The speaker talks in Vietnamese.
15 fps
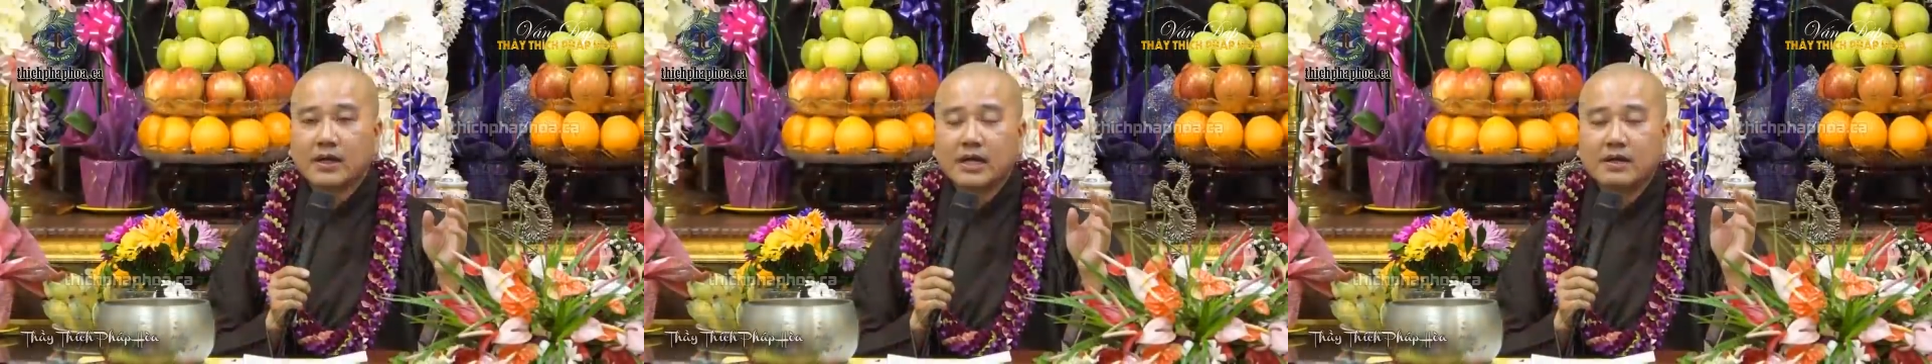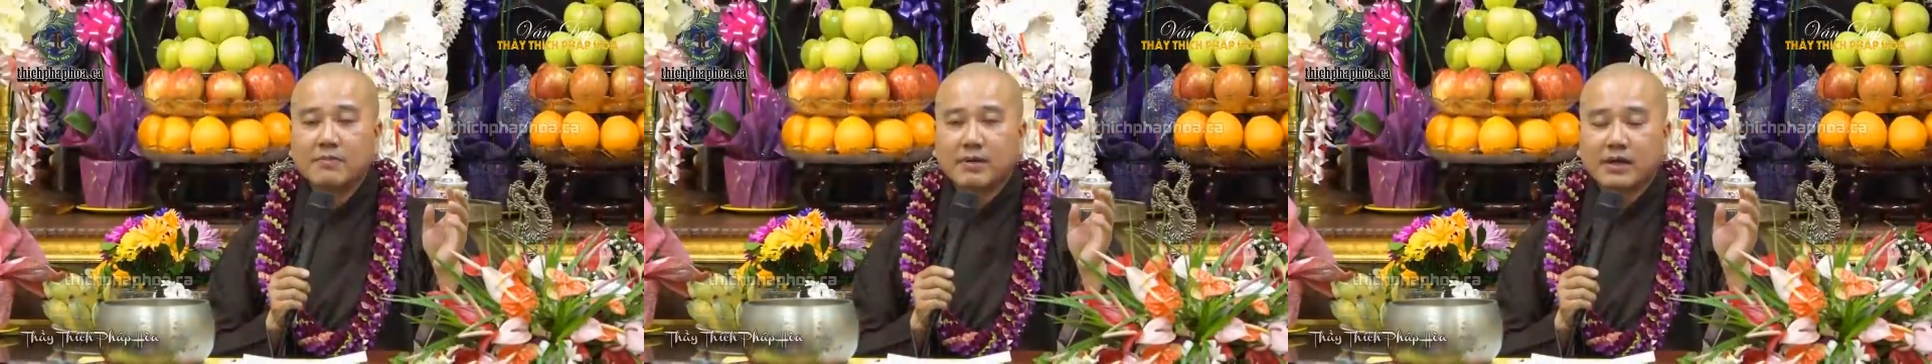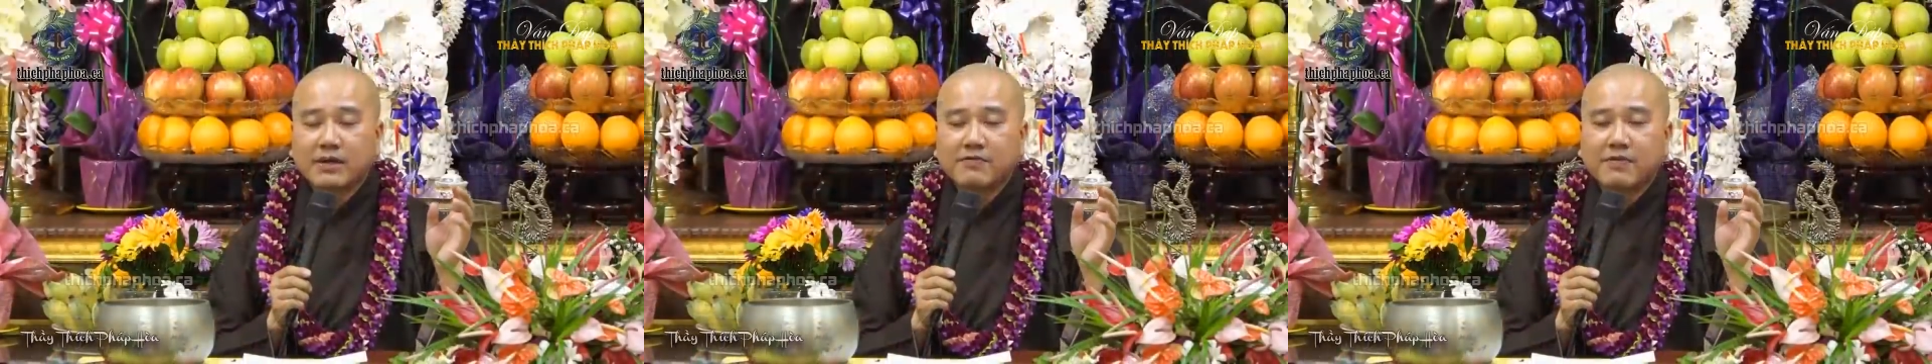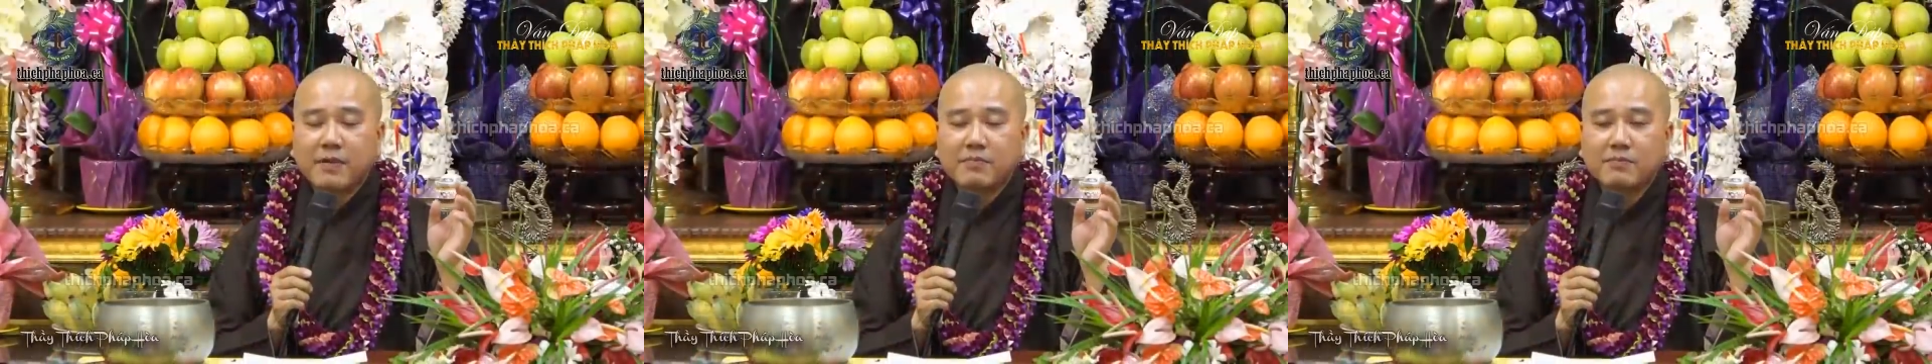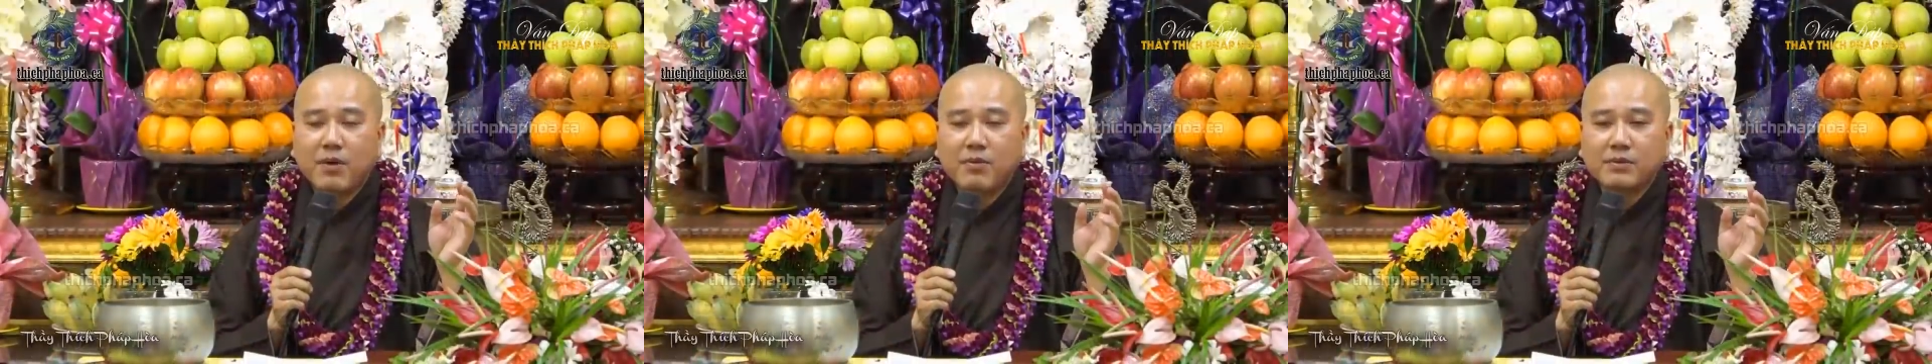khi mà cái
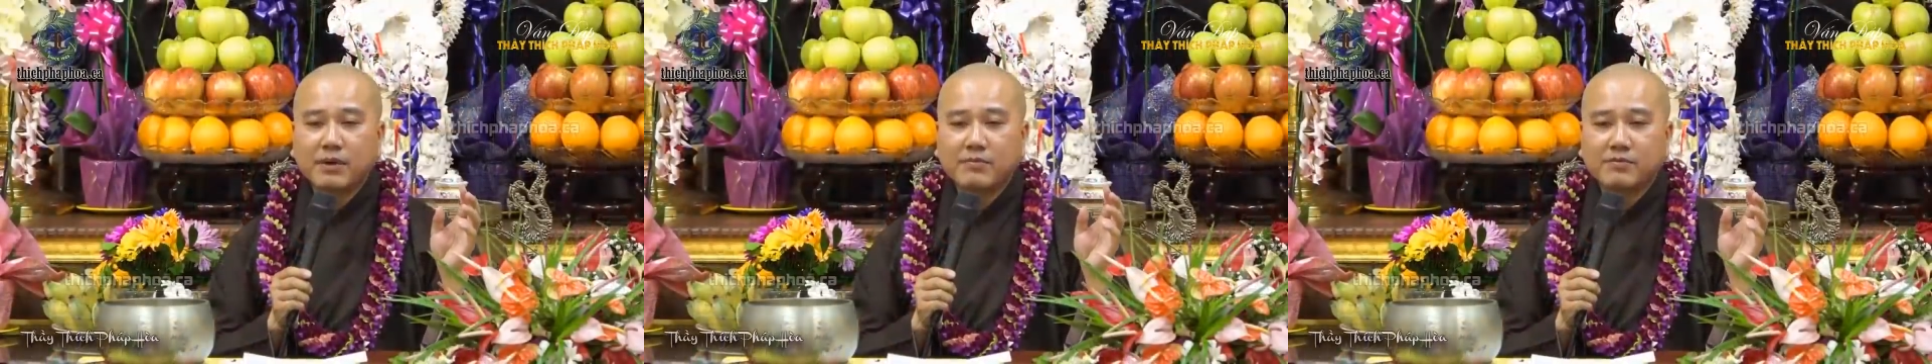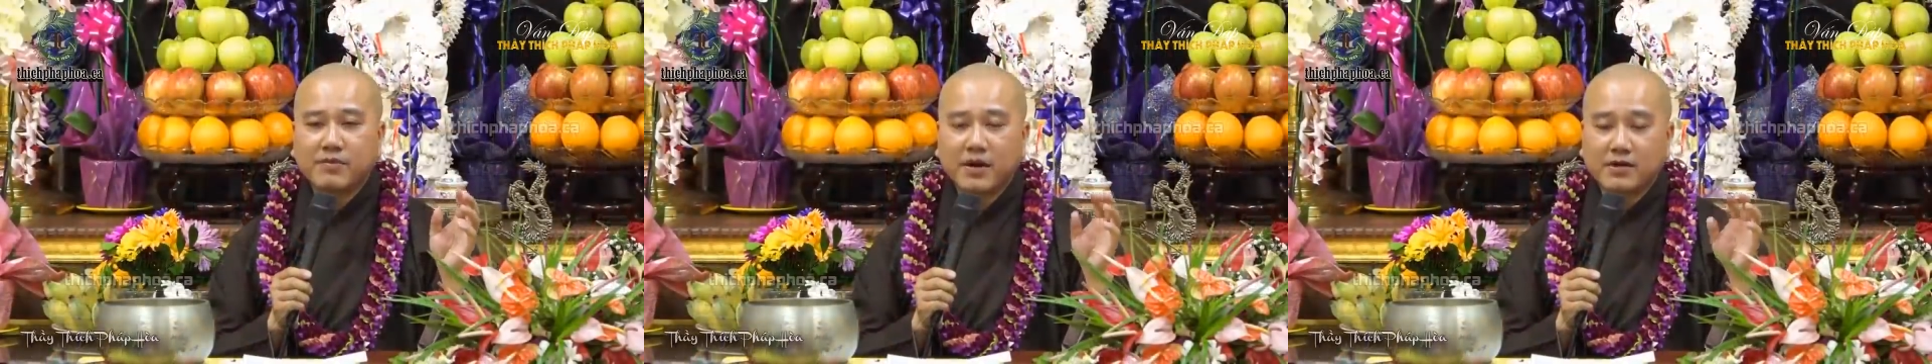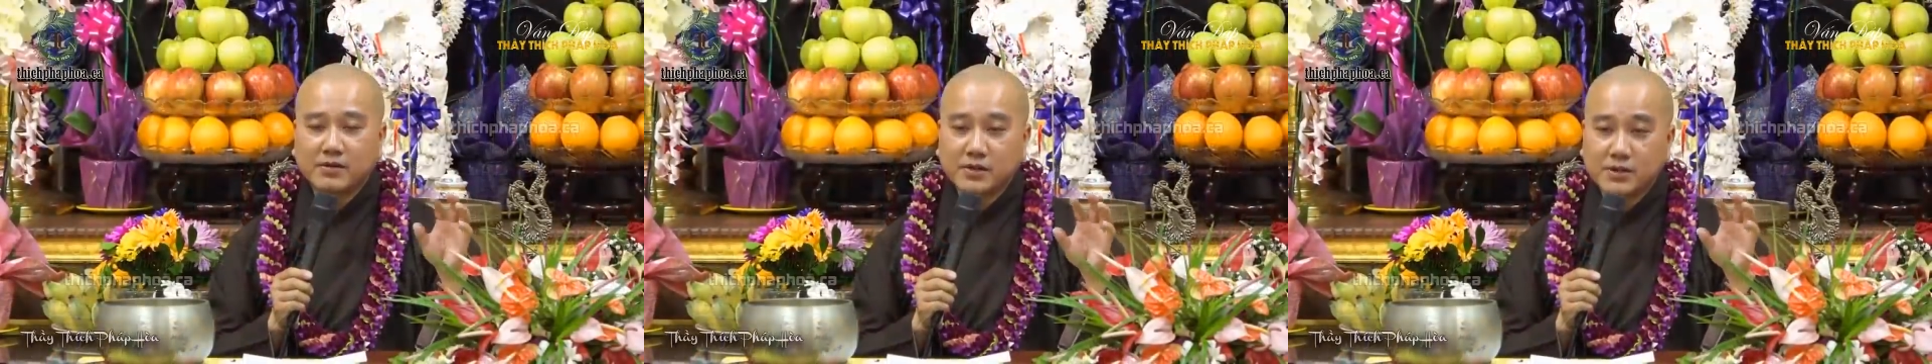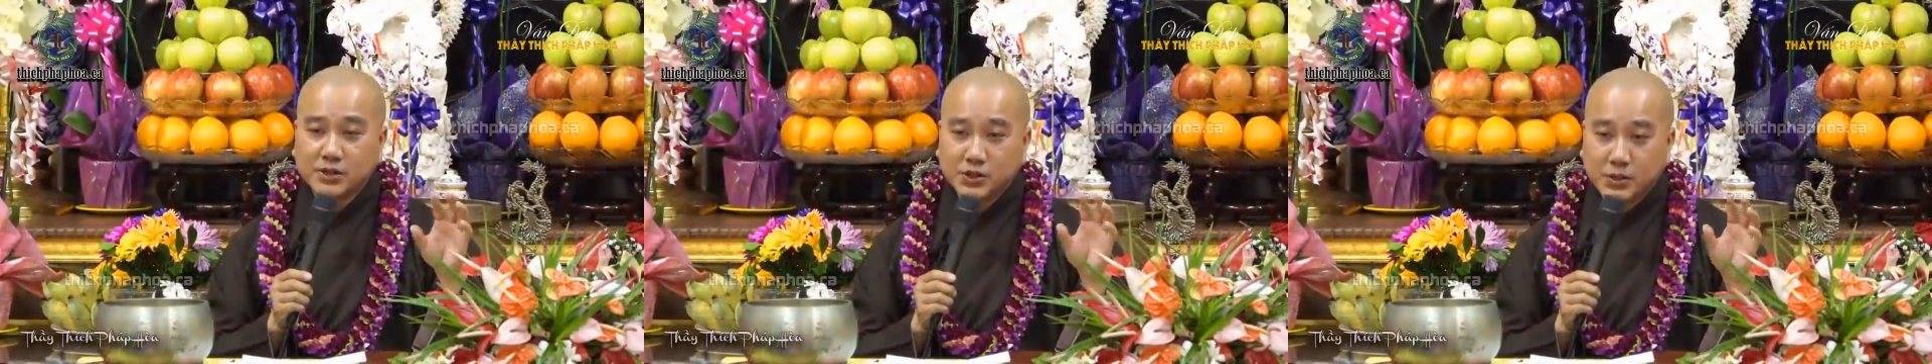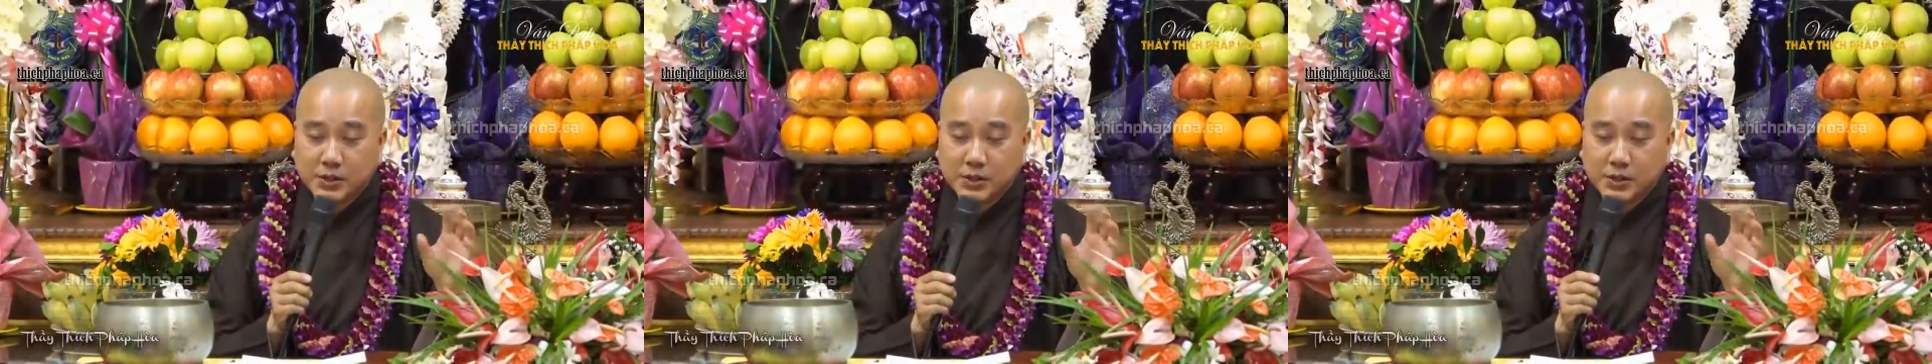pháp môn niệm Phật được